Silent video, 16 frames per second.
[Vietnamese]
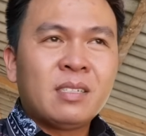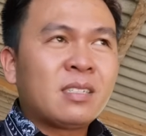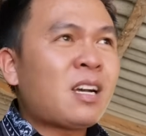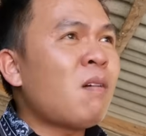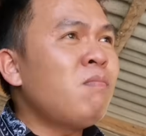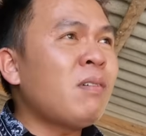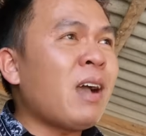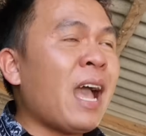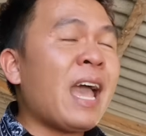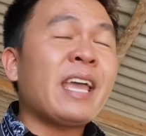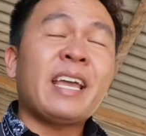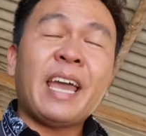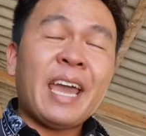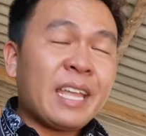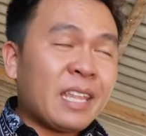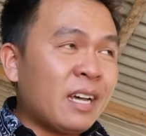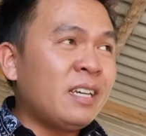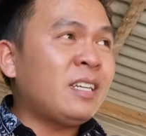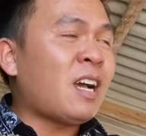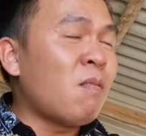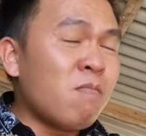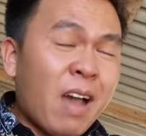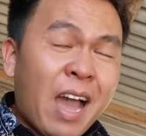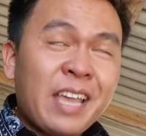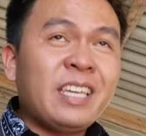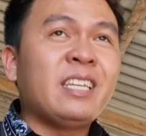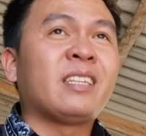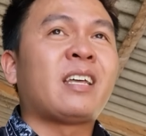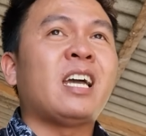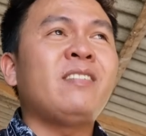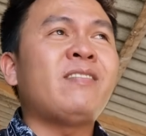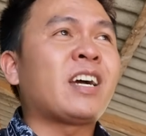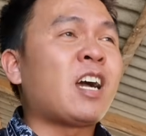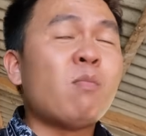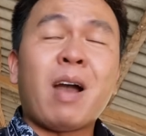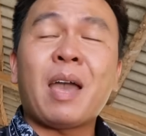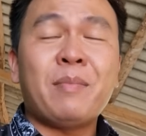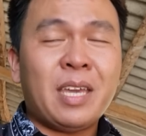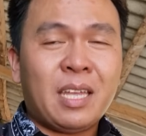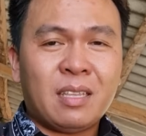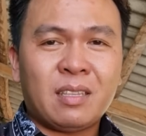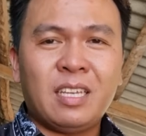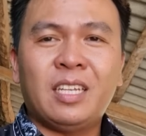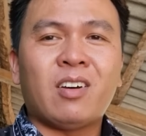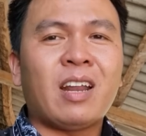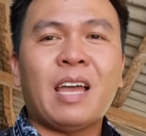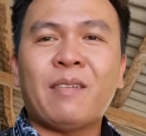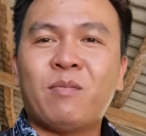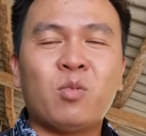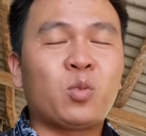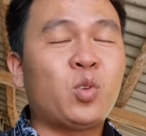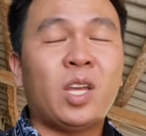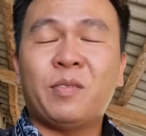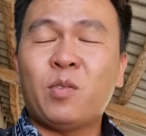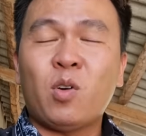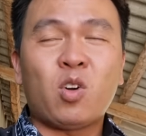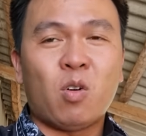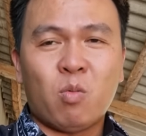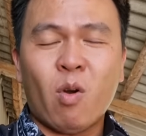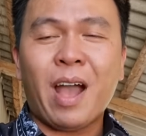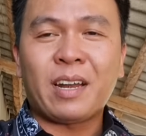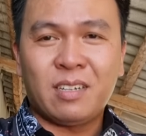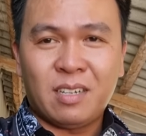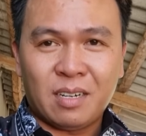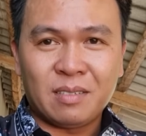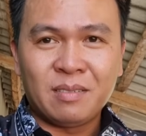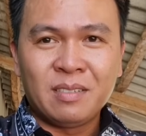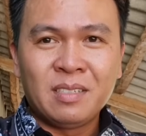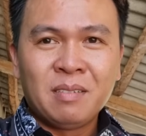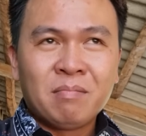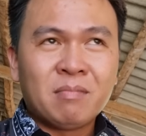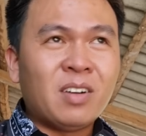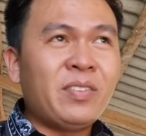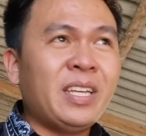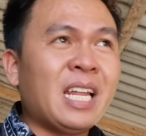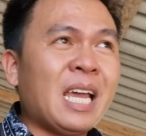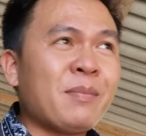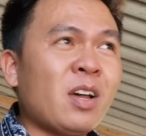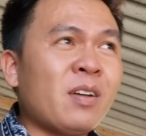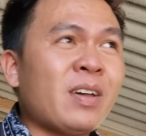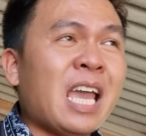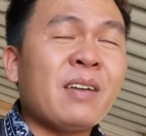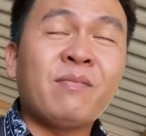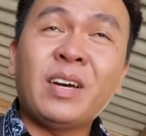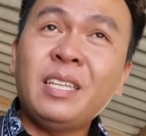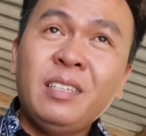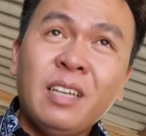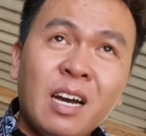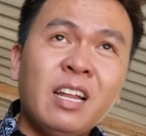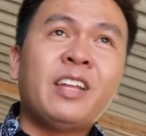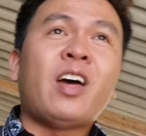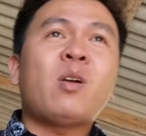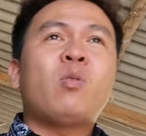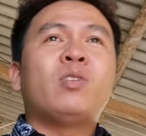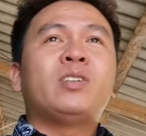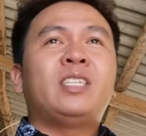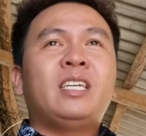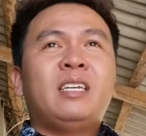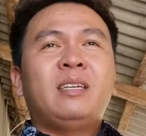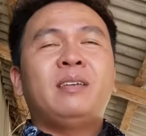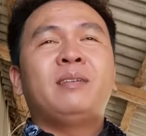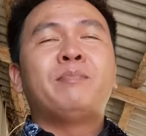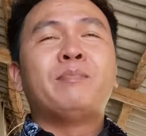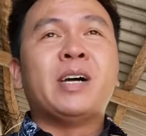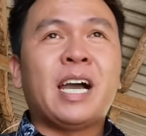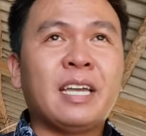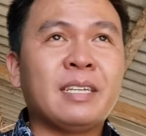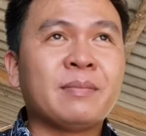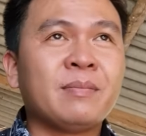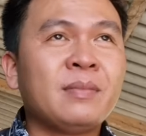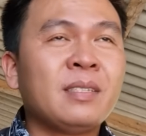không ai nghe thấy không ai nhìn thấy và không ai biết thì đó là vụ chuyện vô cùng hoang đường bởi vì là em em vẫn nhớ lời nói của dì mười